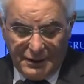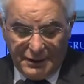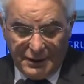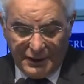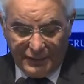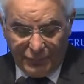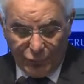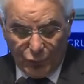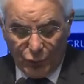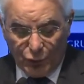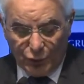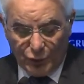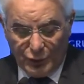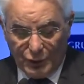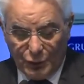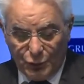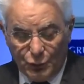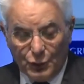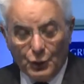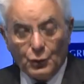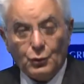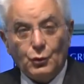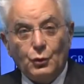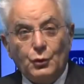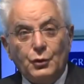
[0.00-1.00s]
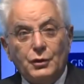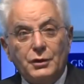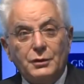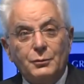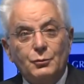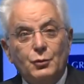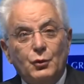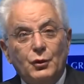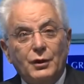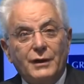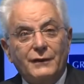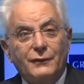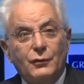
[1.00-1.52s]
Rivolgo un augurio di
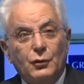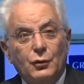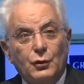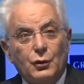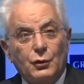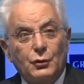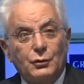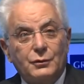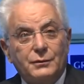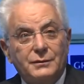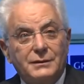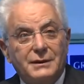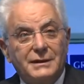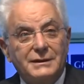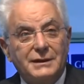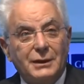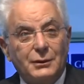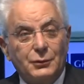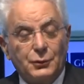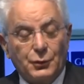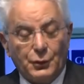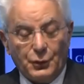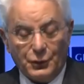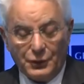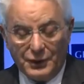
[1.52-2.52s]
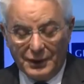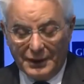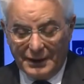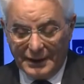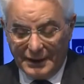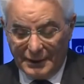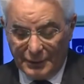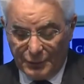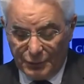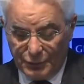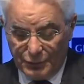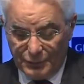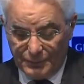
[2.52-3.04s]
buon lavoro ad Antonio De
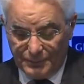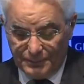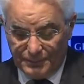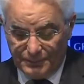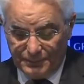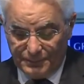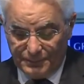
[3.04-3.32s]
Caro